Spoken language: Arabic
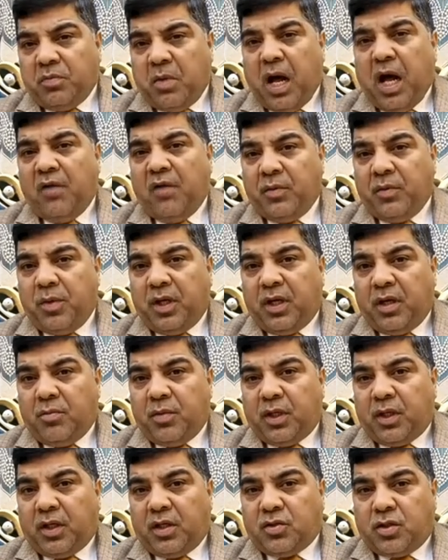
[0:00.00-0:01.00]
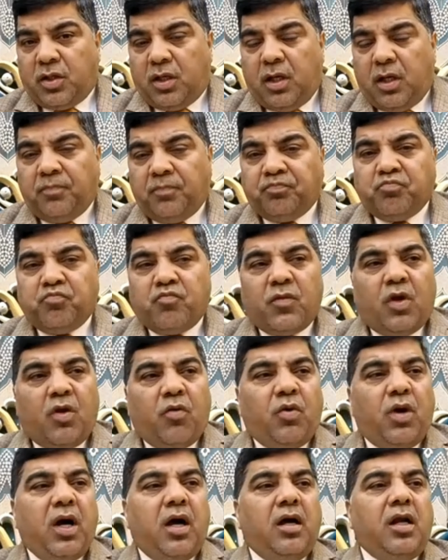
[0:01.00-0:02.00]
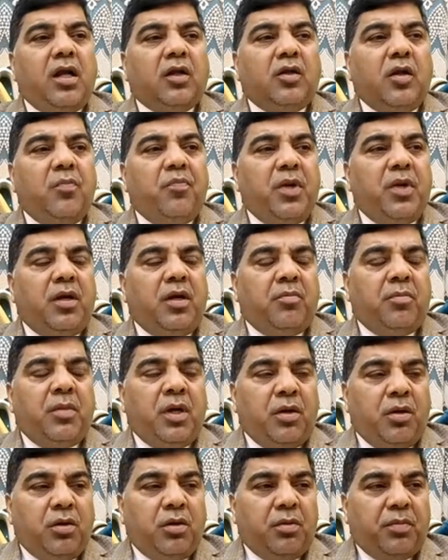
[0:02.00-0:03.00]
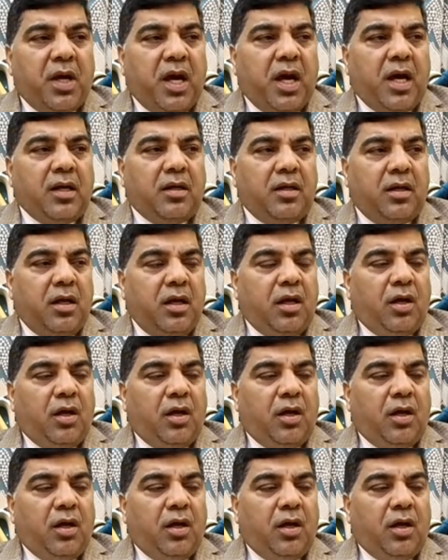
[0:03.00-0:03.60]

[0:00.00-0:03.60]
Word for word: محافظ البنك المركزي ونطلب من منه بيان